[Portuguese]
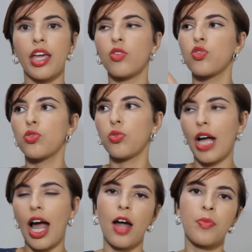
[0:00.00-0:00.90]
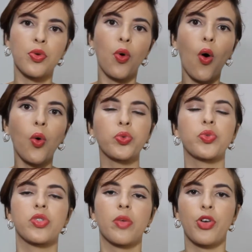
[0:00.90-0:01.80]
Indo de um lugar para o
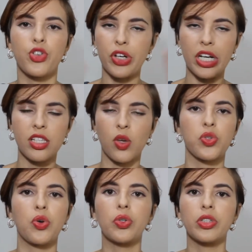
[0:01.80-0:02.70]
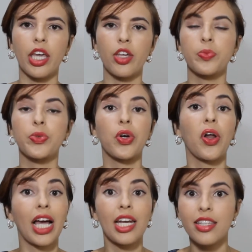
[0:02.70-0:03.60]
outro. Você pode organizar o seu roteiro por
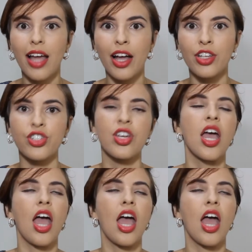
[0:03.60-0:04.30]
localidade